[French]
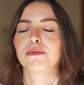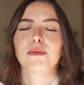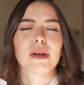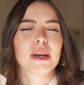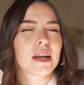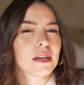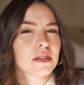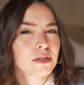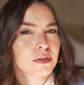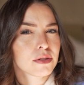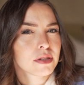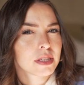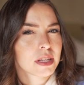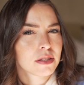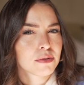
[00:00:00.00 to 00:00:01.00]
Donc la
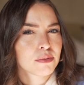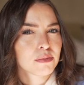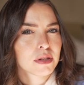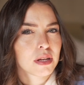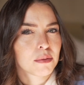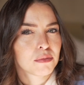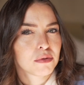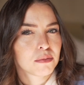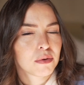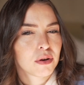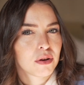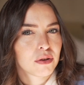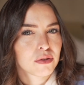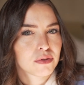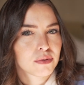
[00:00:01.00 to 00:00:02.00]
sensation d'un
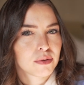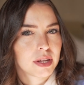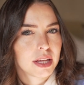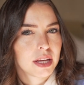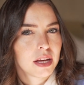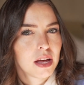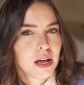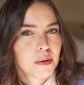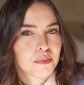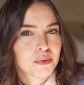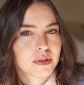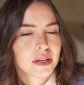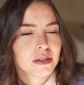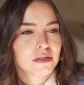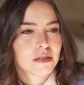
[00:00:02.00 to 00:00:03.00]
moment ensoleillé.
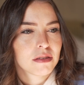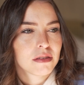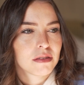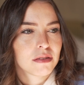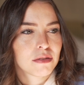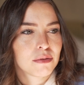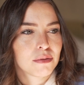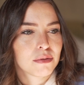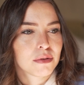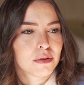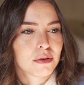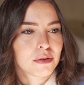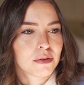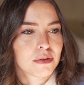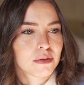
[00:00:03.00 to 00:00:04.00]
Peut-être une,
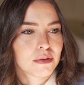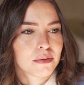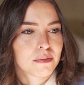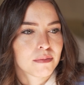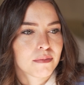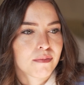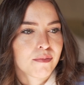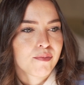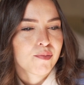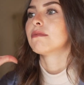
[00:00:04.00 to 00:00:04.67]
euh,